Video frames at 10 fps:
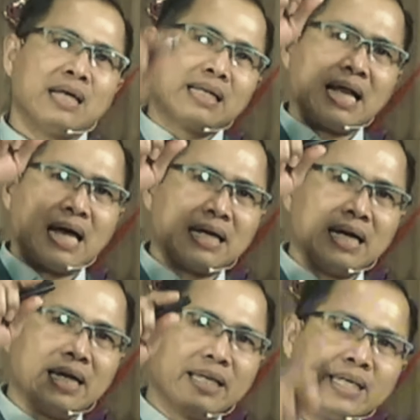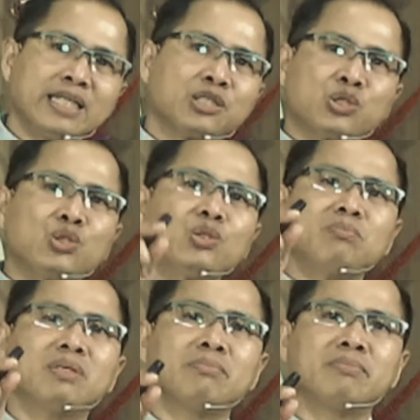naga itu
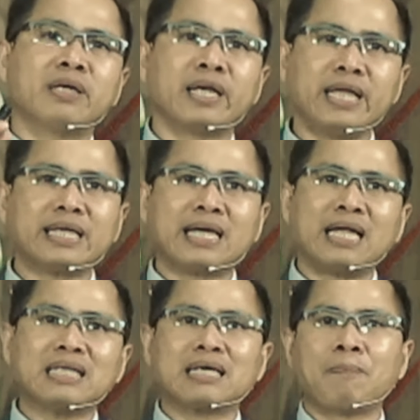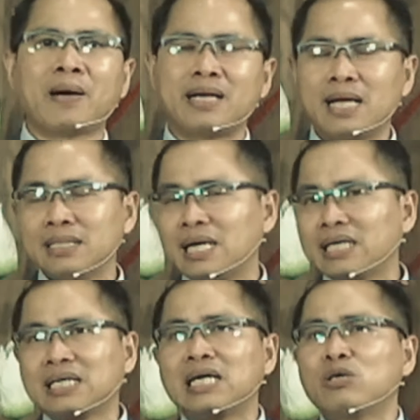memberikan
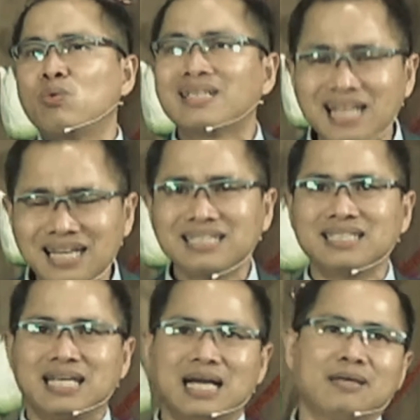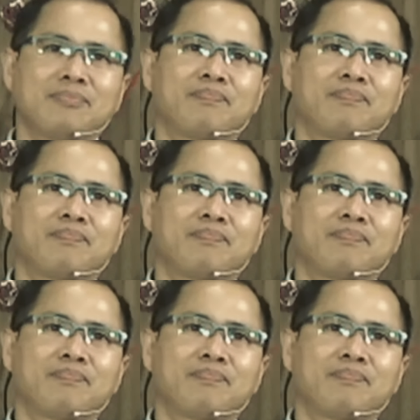kepadanya kekuatannya